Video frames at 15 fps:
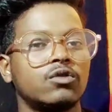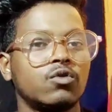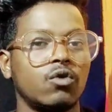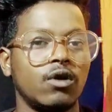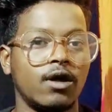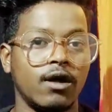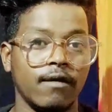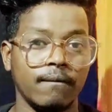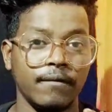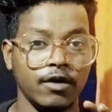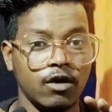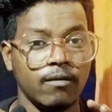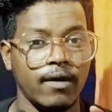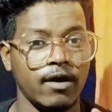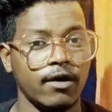তো
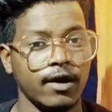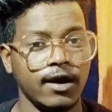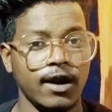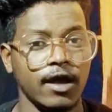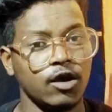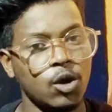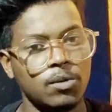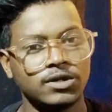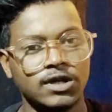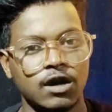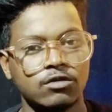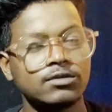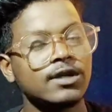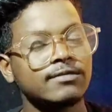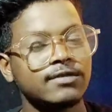ভিডিওটা ভালো লাগলে লাইক কমেন্ট
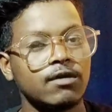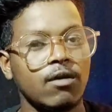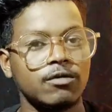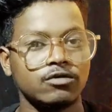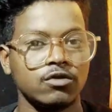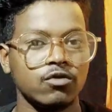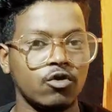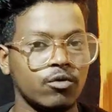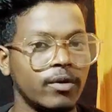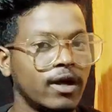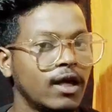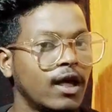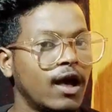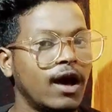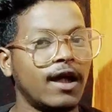চ্যানেল সাবস্ক্রাইব অবশ্যই করবে
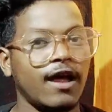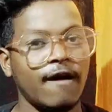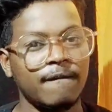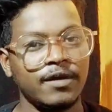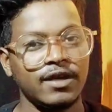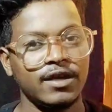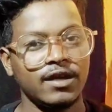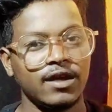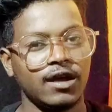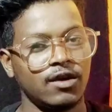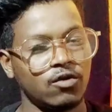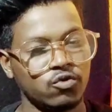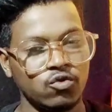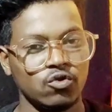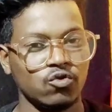আর আমি
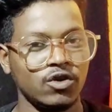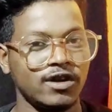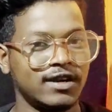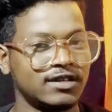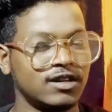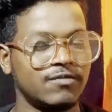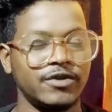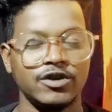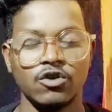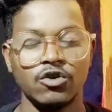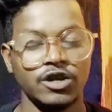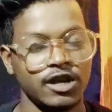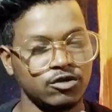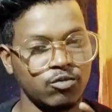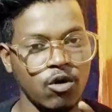নতুন নতুন ইন্টারেস্টিং ভিডিও
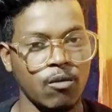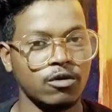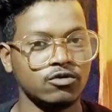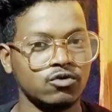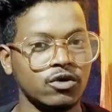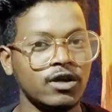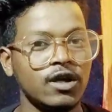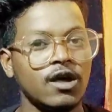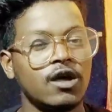নিয়ে আসবো অবশ্যই